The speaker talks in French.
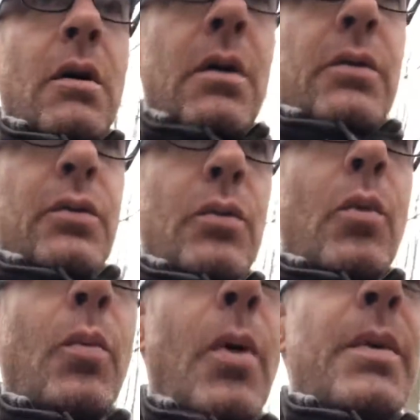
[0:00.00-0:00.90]
donc
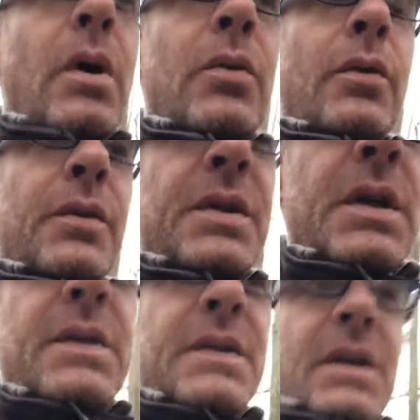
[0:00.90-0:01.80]
mon premier entretien,
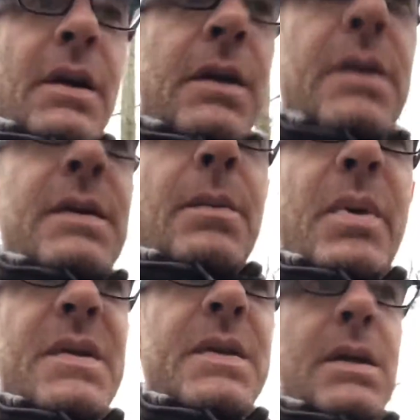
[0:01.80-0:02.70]
il s'est
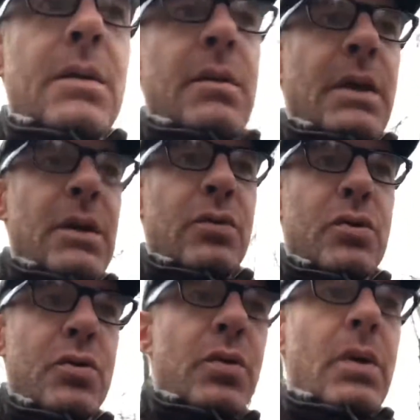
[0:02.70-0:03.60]
passé il y a deux
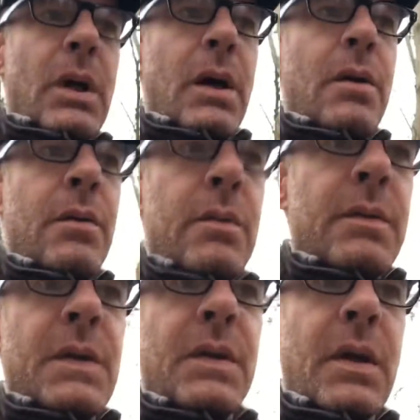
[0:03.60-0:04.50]
jours là.
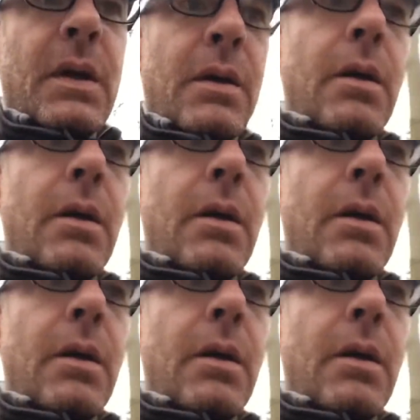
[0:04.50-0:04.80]
C'était,